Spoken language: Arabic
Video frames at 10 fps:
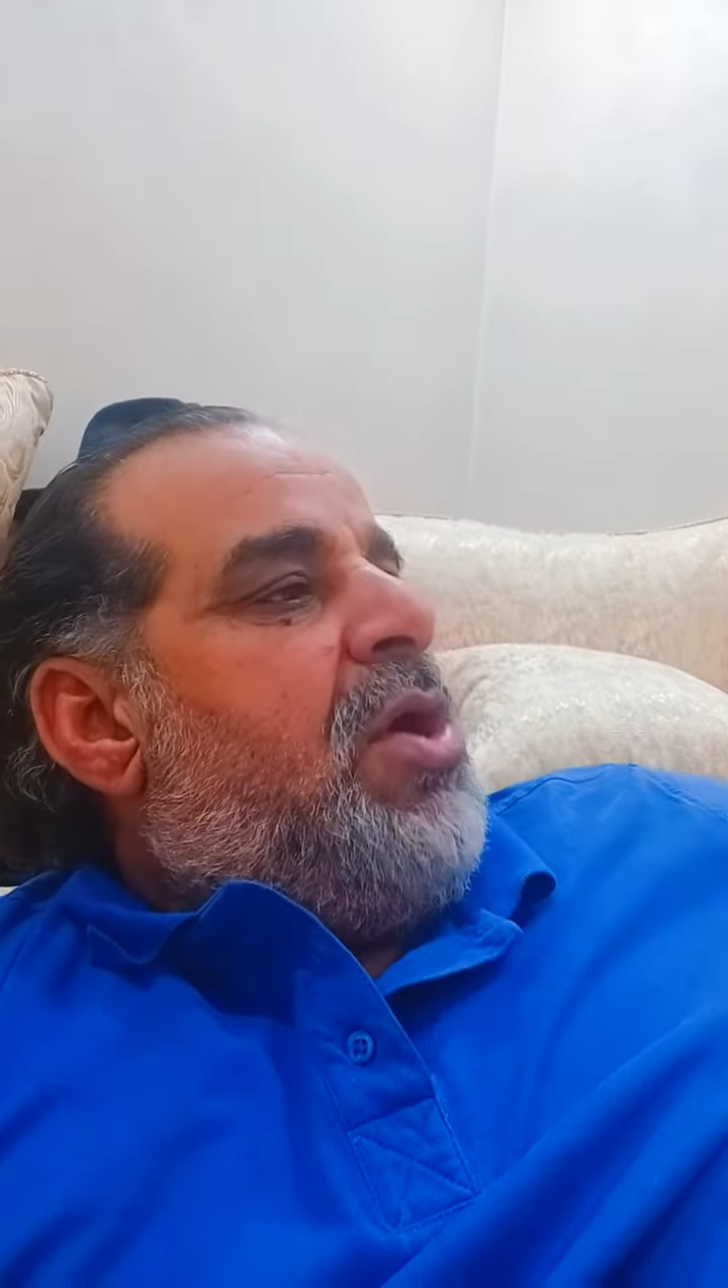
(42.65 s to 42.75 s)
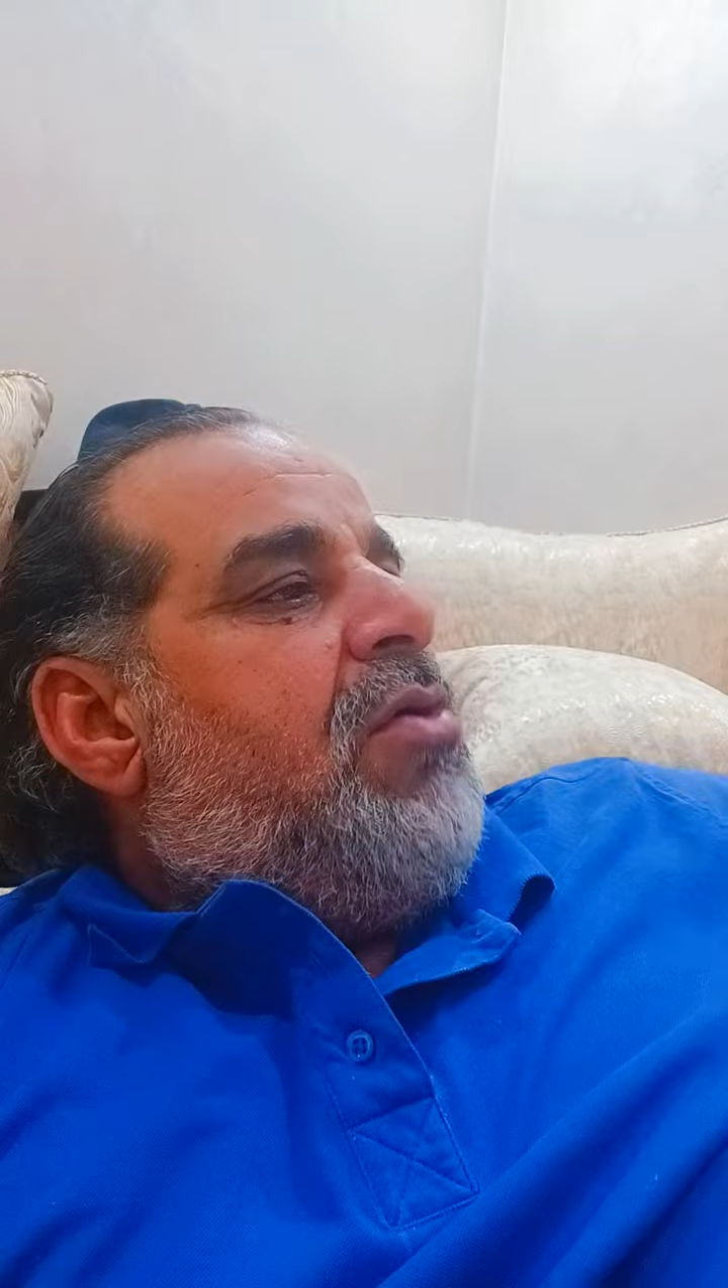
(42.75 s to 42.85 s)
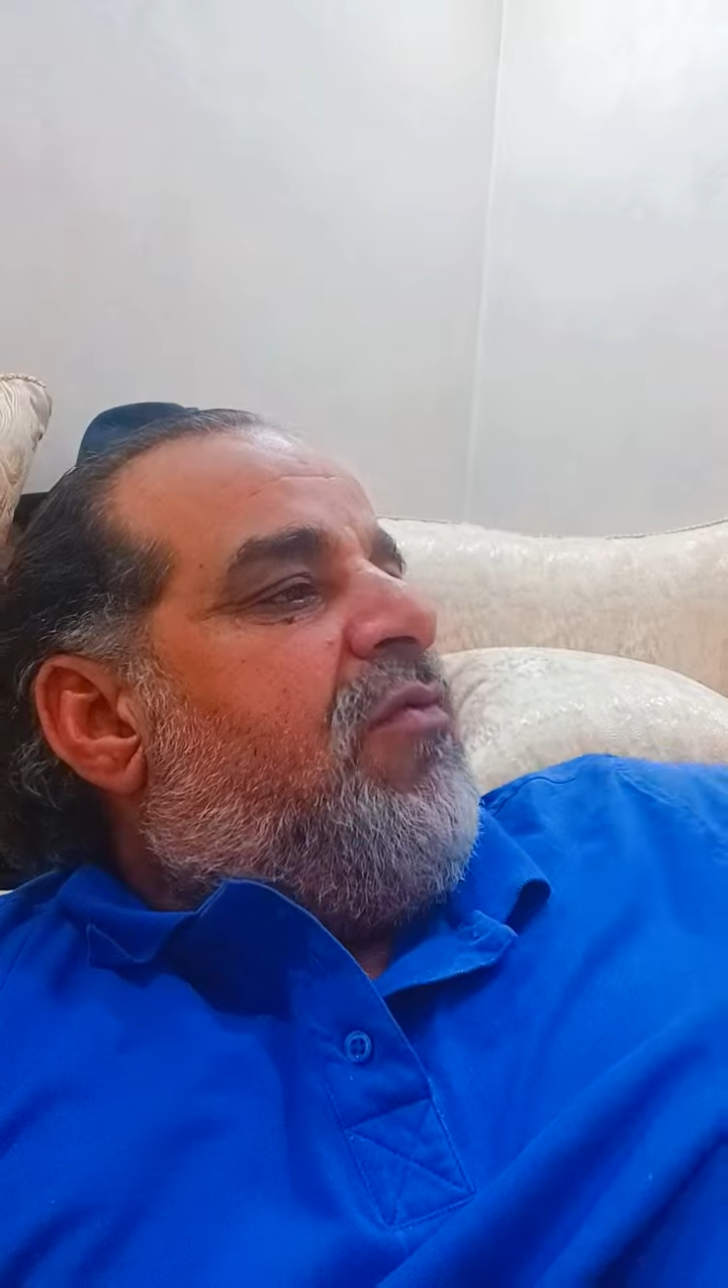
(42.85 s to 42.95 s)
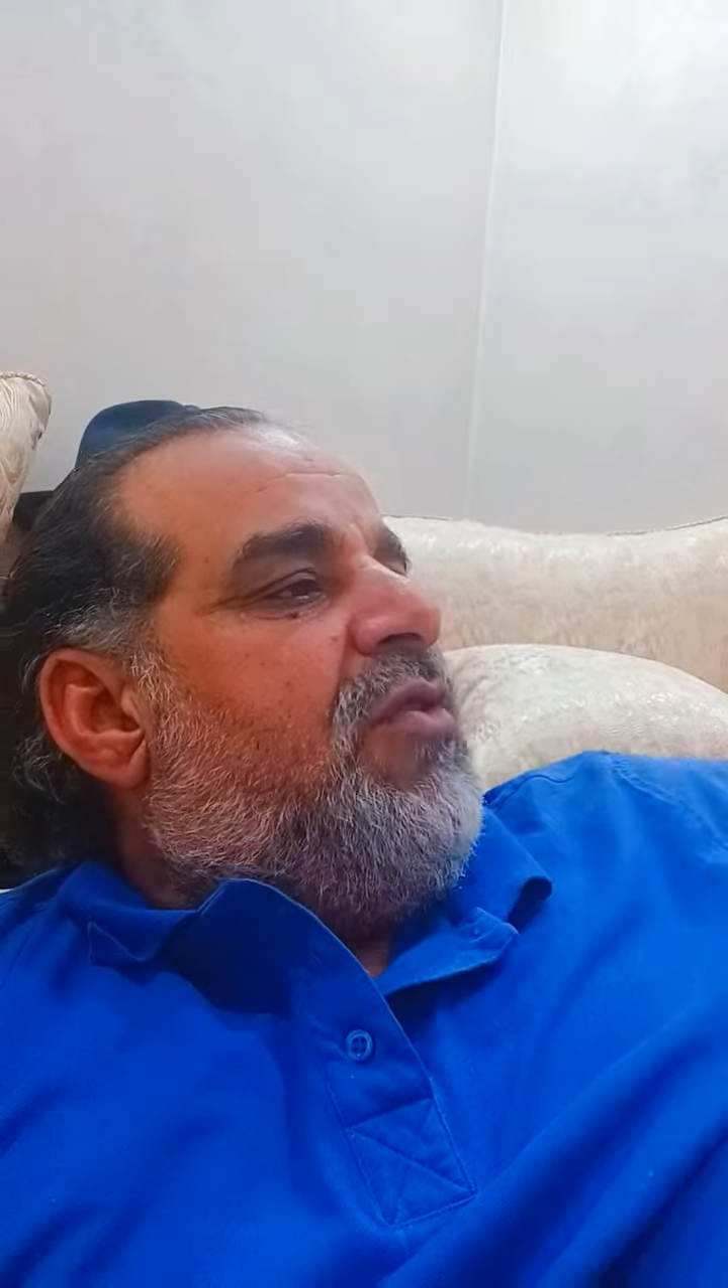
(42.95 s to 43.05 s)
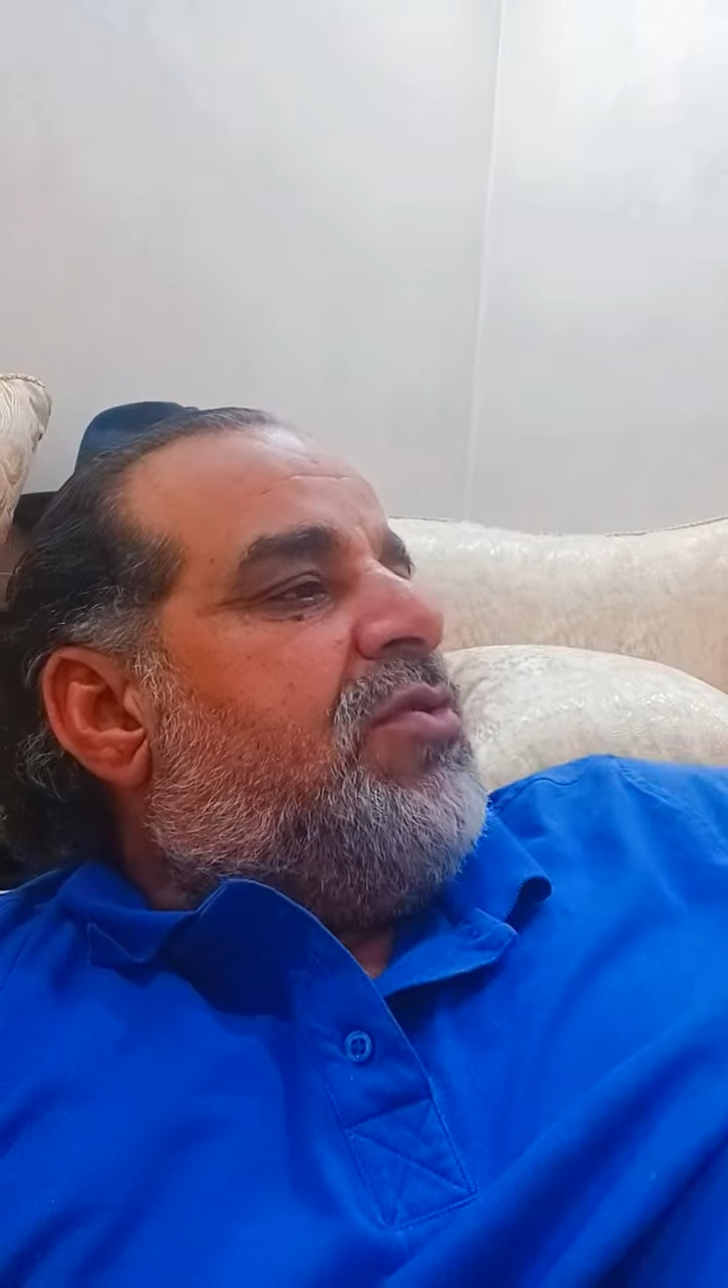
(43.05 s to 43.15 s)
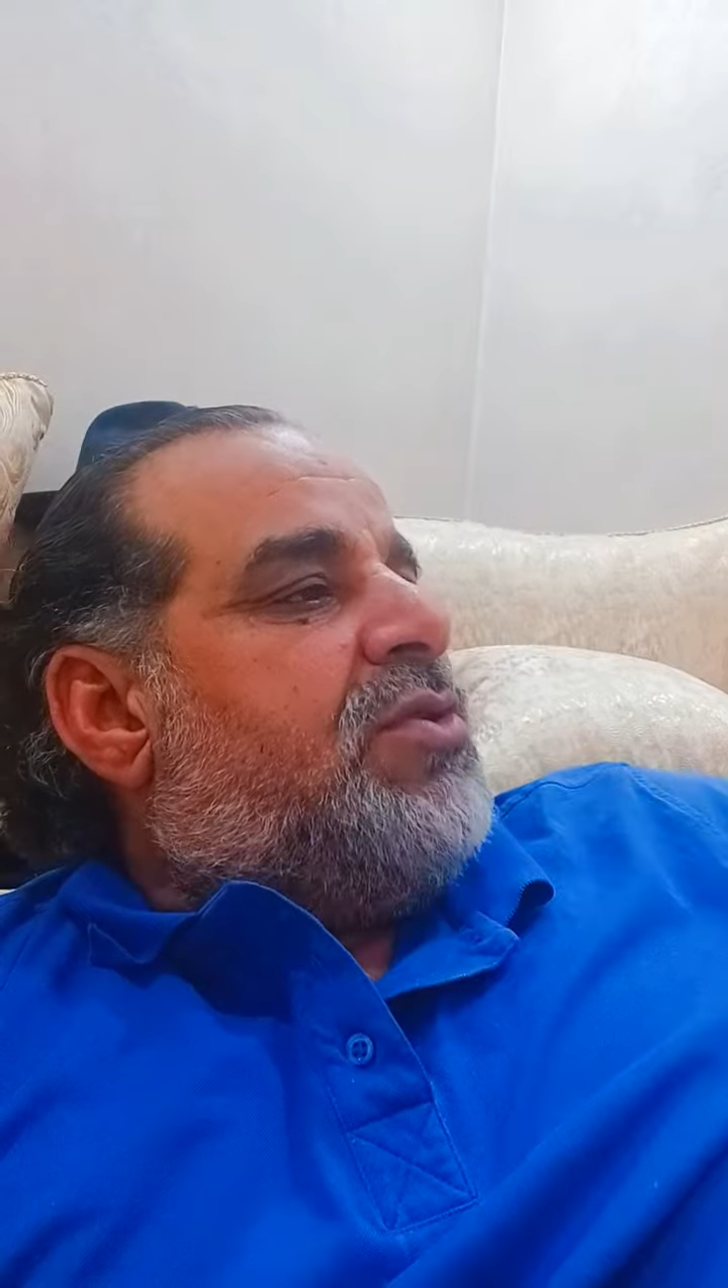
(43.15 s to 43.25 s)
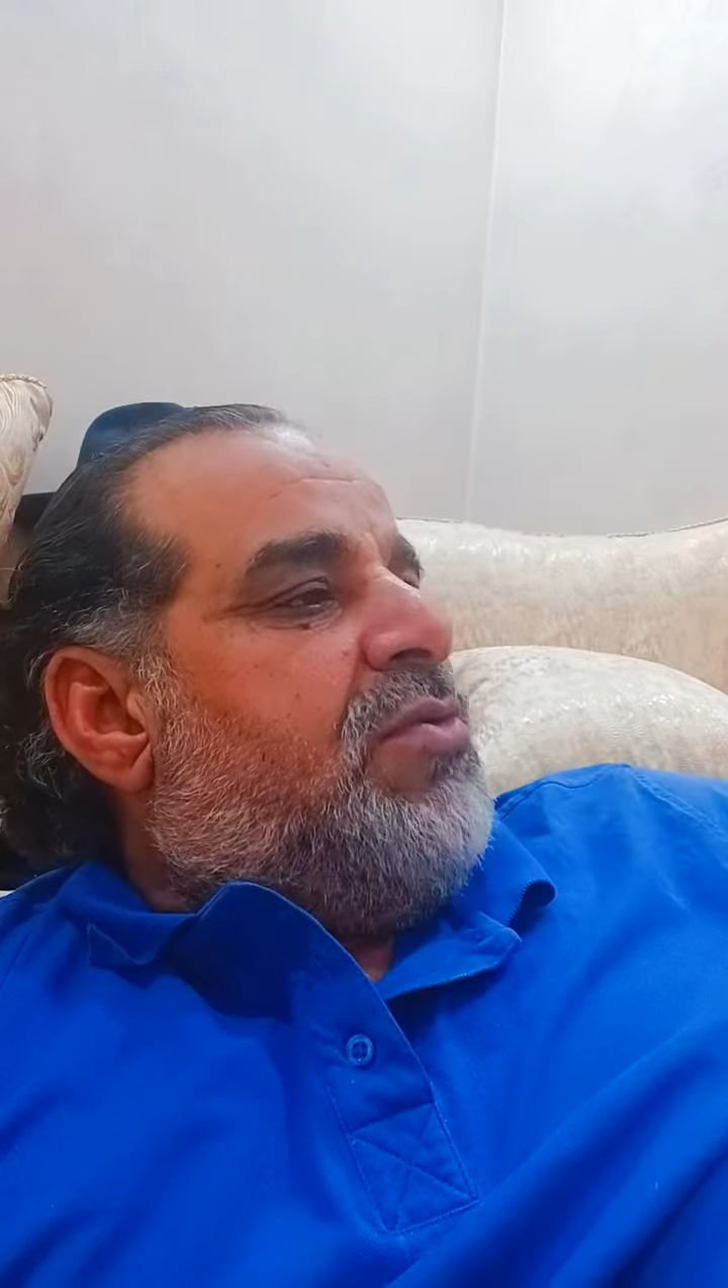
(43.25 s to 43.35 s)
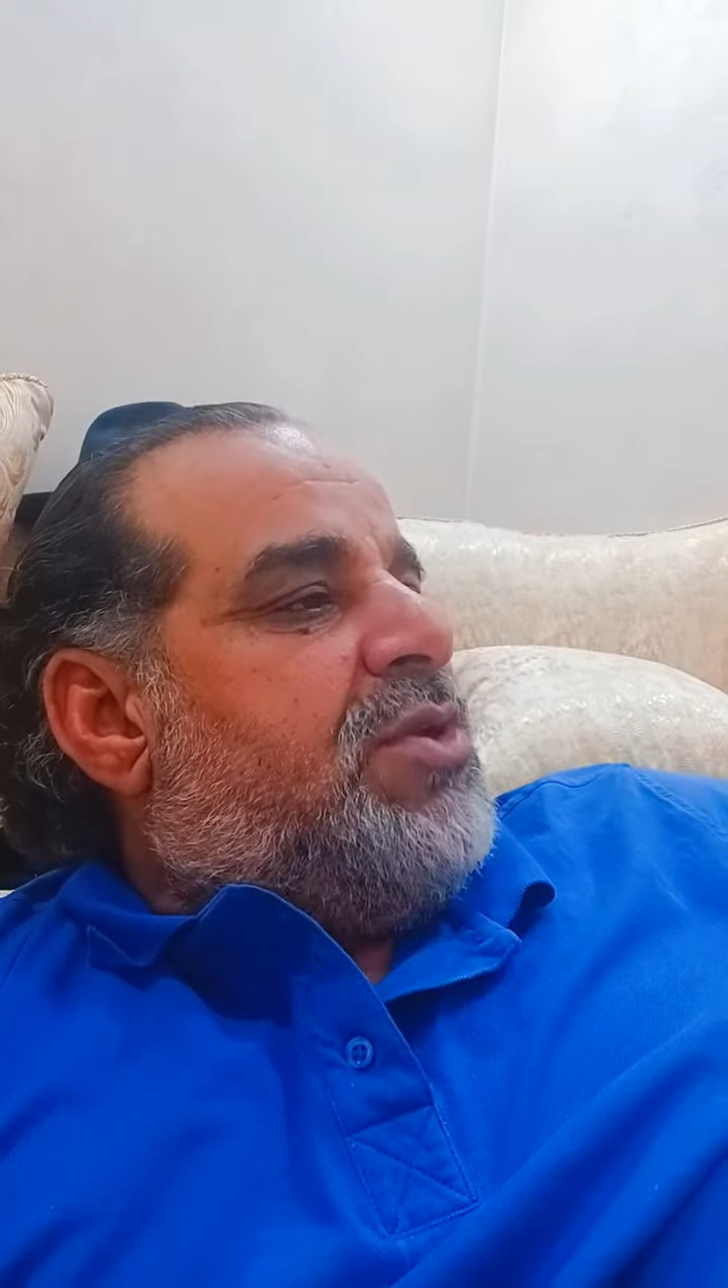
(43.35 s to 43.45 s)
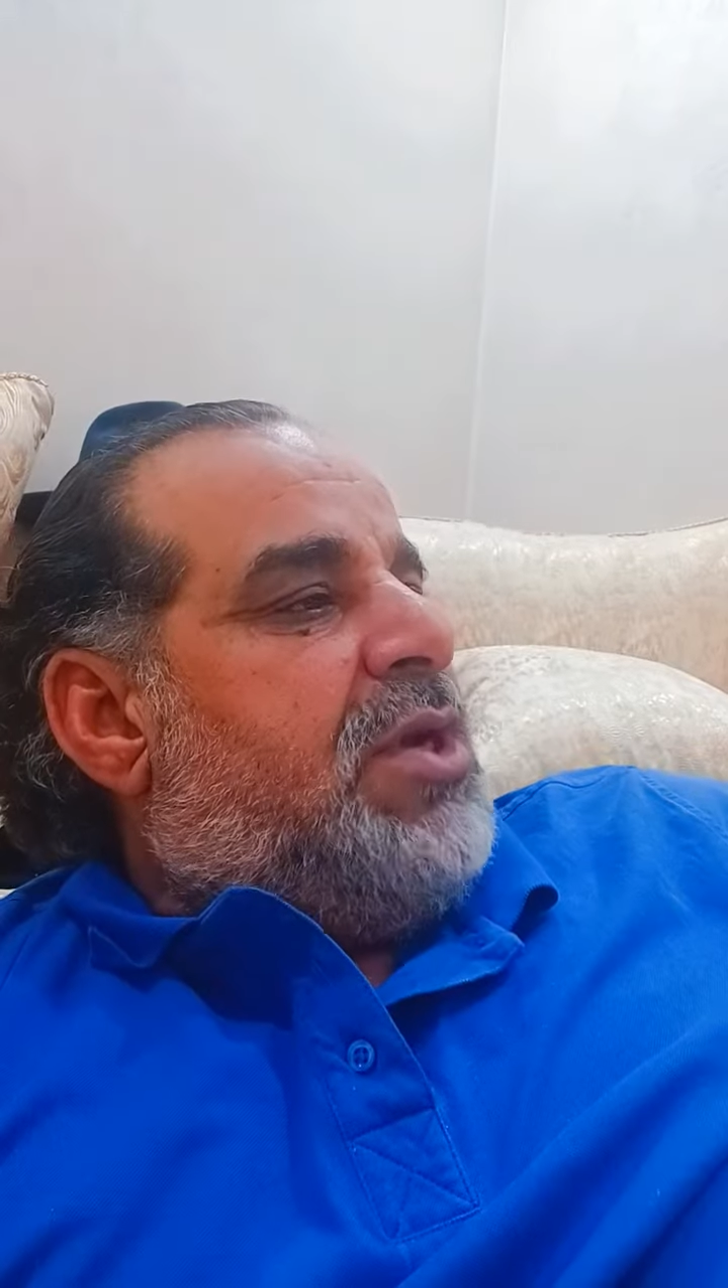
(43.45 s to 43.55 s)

وفلوسك واش